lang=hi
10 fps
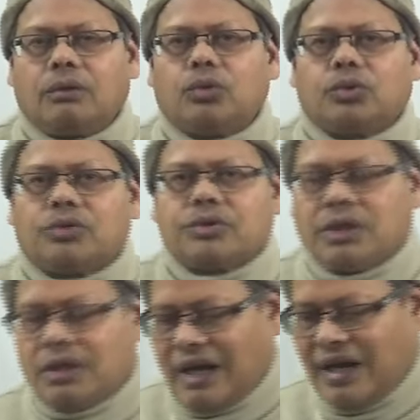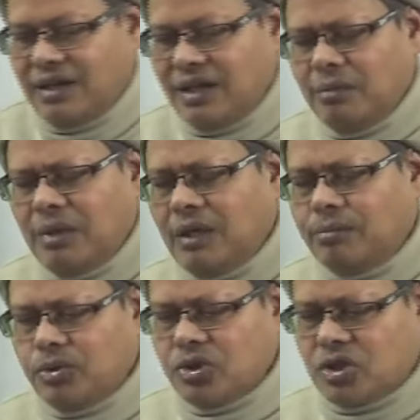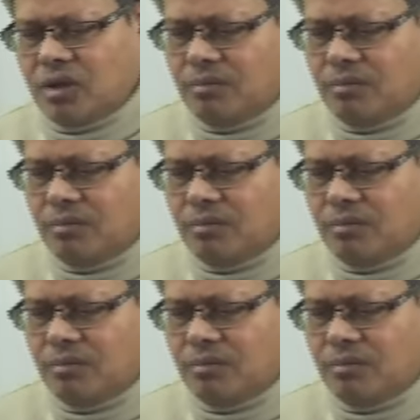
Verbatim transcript: 2019 में पोजीशन